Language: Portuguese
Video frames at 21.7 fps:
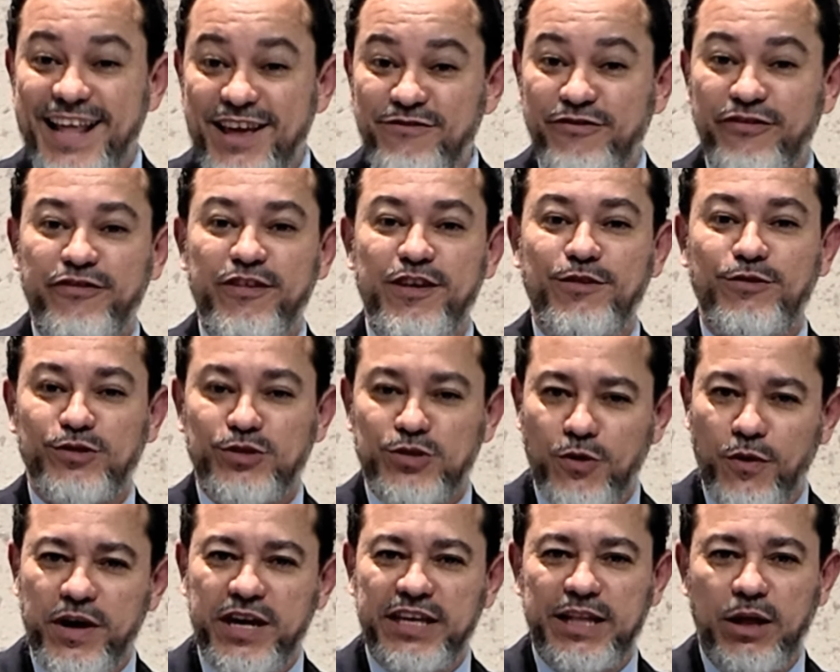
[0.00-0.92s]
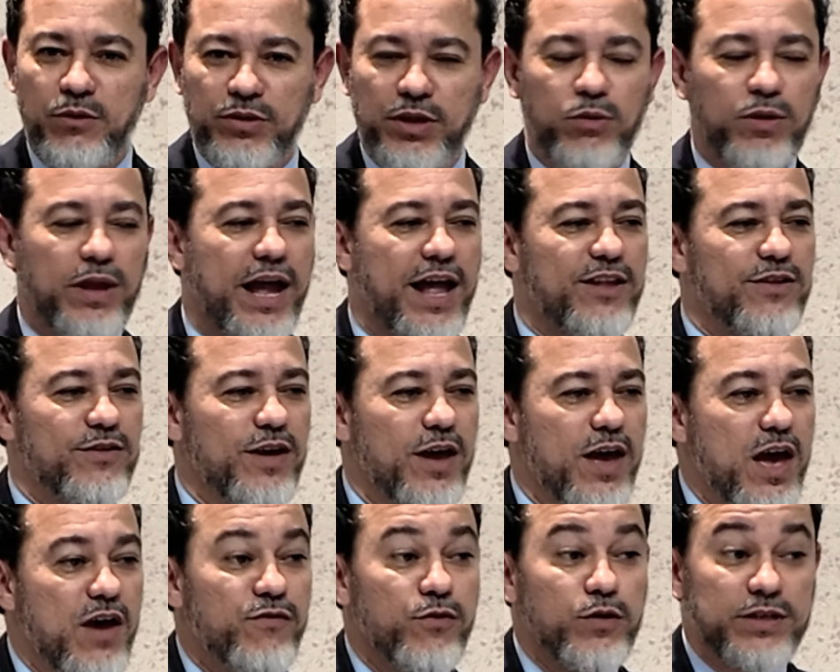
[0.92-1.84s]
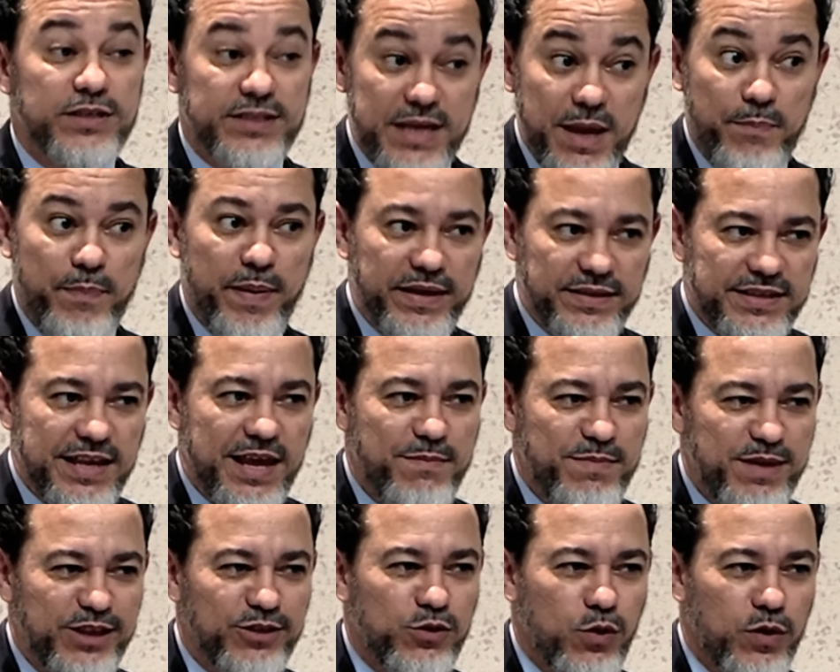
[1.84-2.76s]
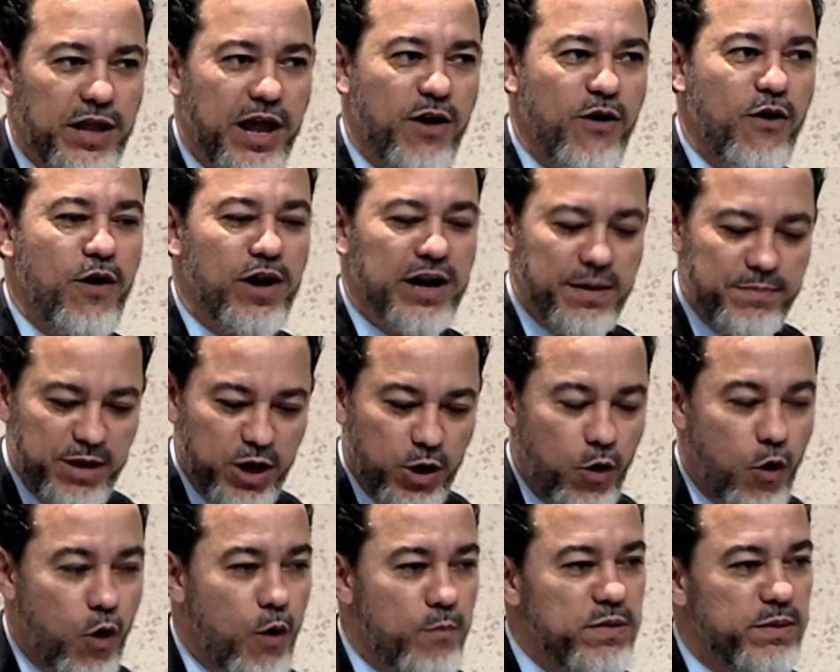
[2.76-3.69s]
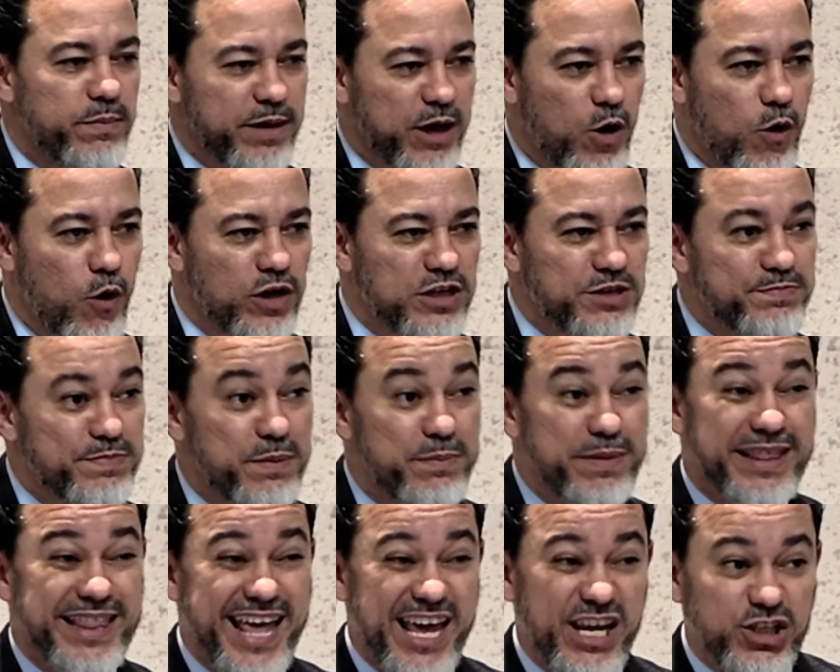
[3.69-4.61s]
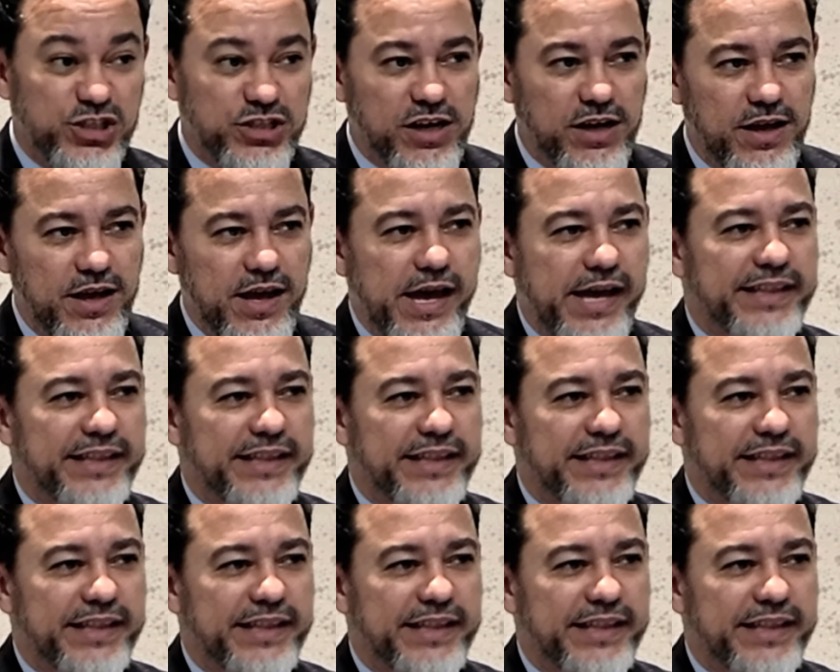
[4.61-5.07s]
nem fico sorrindo ao teu lado. Você pensa em mim toda hora, me come, me cospe, me deixa.